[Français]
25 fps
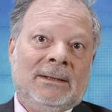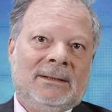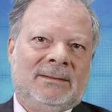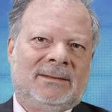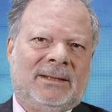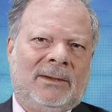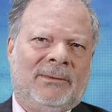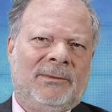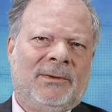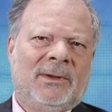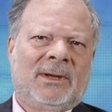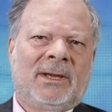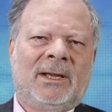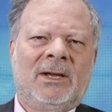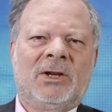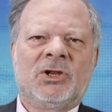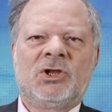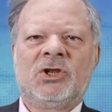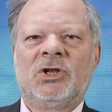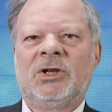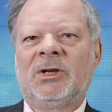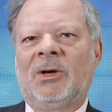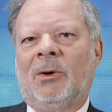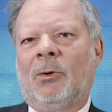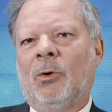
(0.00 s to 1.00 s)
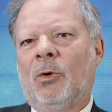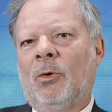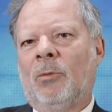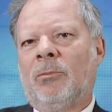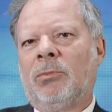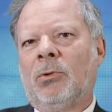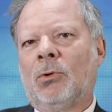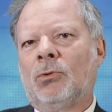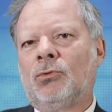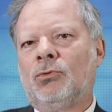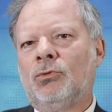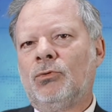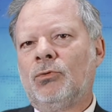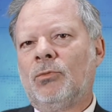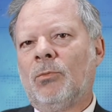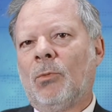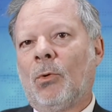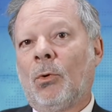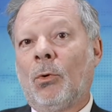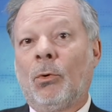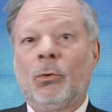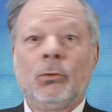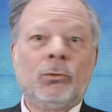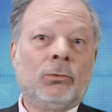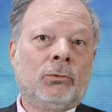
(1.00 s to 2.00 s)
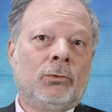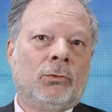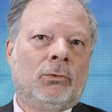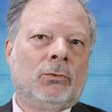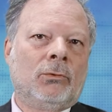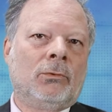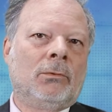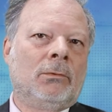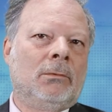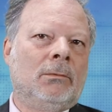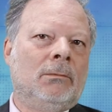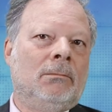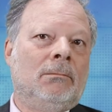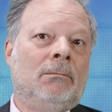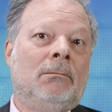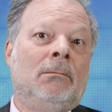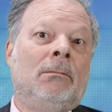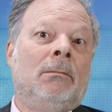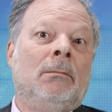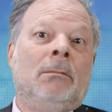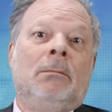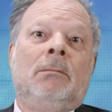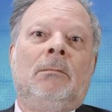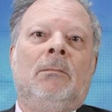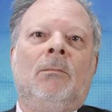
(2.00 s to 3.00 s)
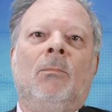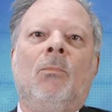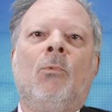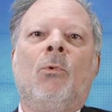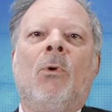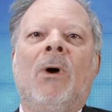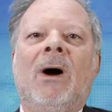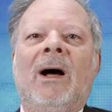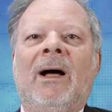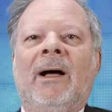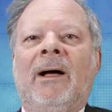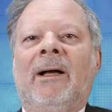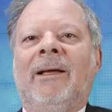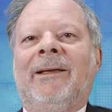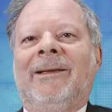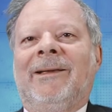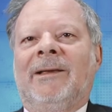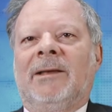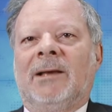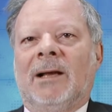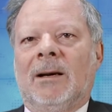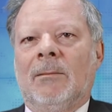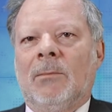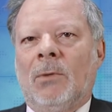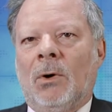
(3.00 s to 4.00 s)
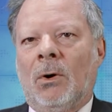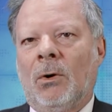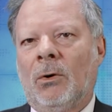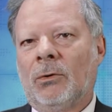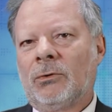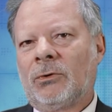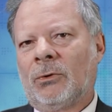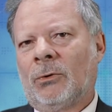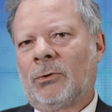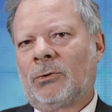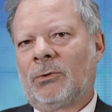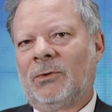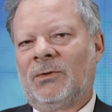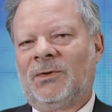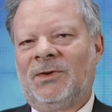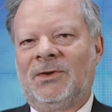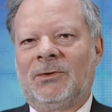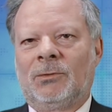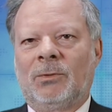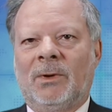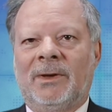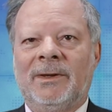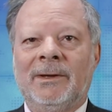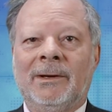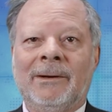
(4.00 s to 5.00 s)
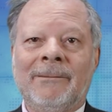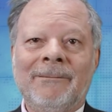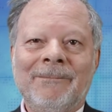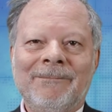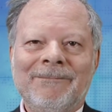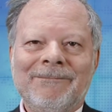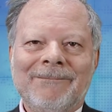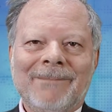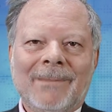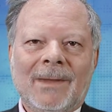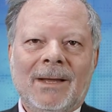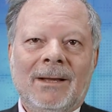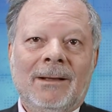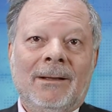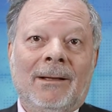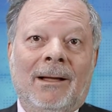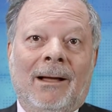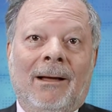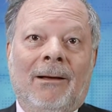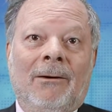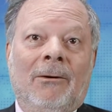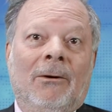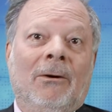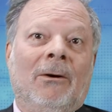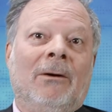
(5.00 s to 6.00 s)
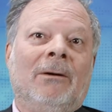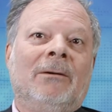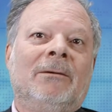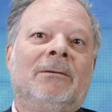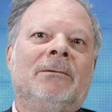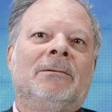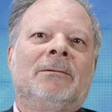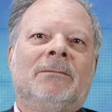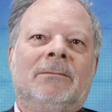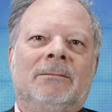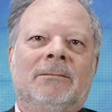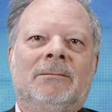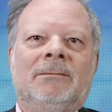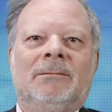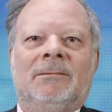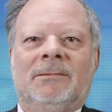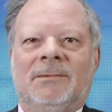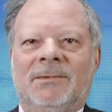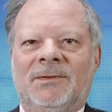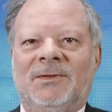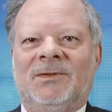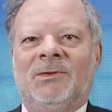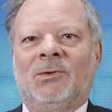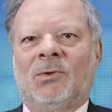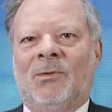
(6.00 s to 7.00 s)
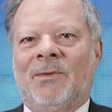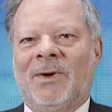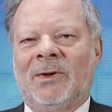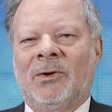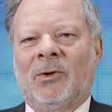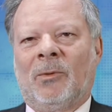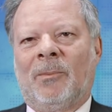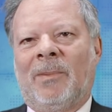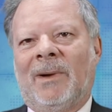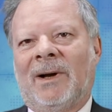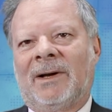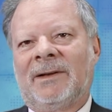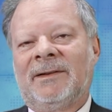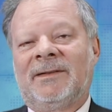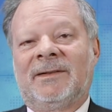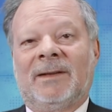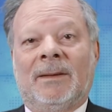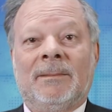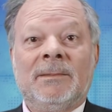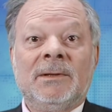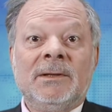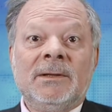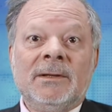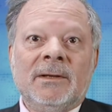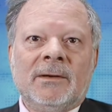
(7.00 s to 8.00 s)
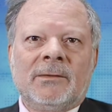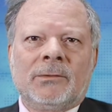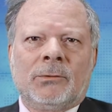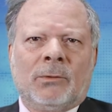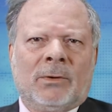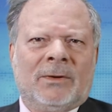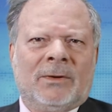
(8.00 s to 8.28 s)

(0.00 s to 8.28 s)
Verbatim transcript: ça fait réagir euh, beaucoup de monde, euh, moi également en tant que citoyen. Alors, si on va dans Paris samedi, est-ce